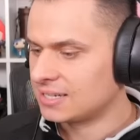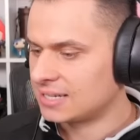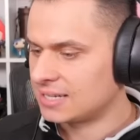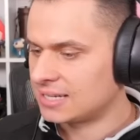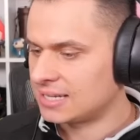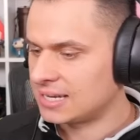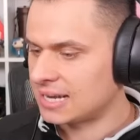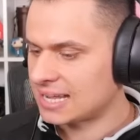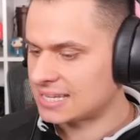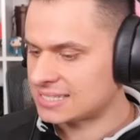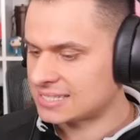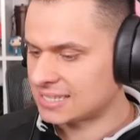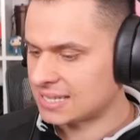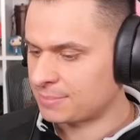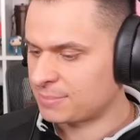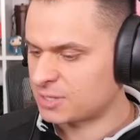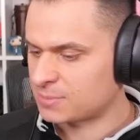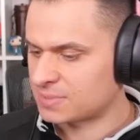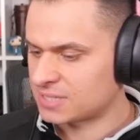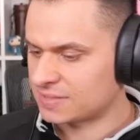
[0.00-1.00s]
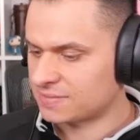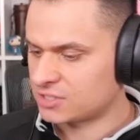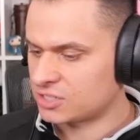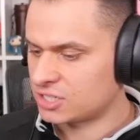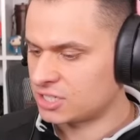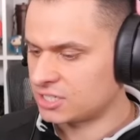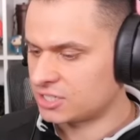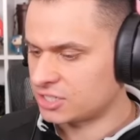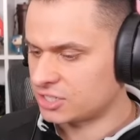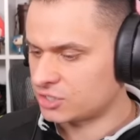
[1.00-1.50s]
E, laskę byśmy
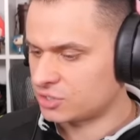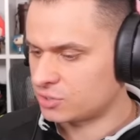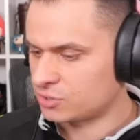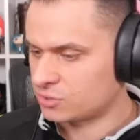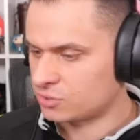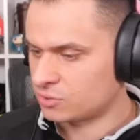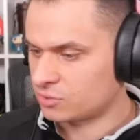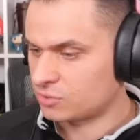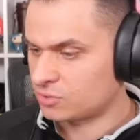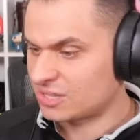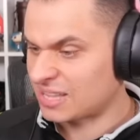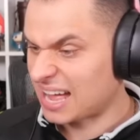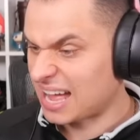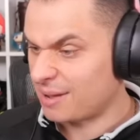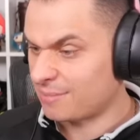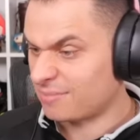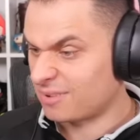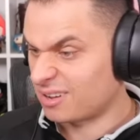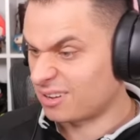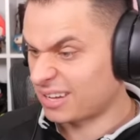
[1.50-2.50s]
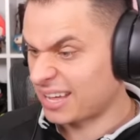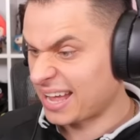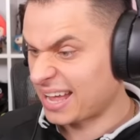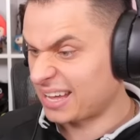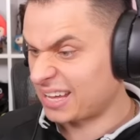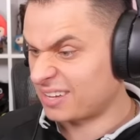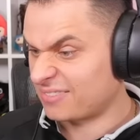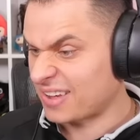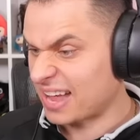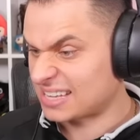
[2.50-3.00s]
zawiesili gdzieś tam. Okej,
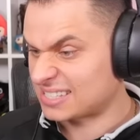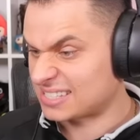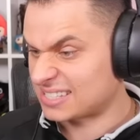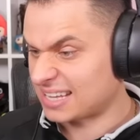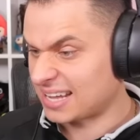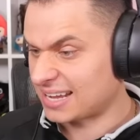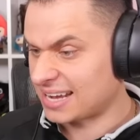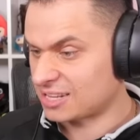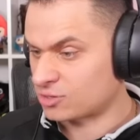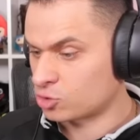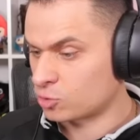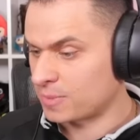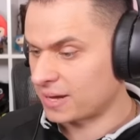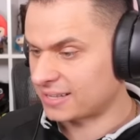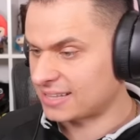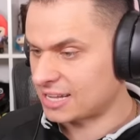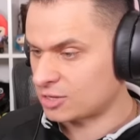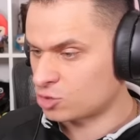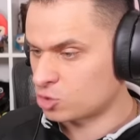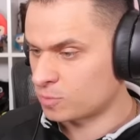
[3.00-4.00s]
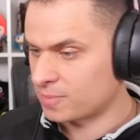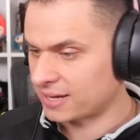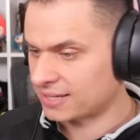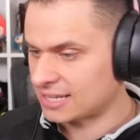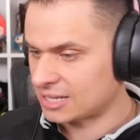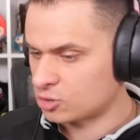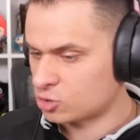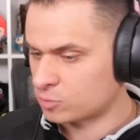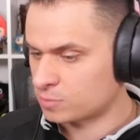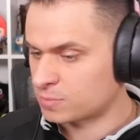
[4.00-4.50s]
okay. gwiazdka na czubek, na czubek,
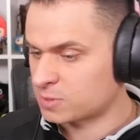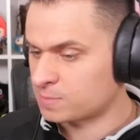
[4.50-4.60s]
na czubek.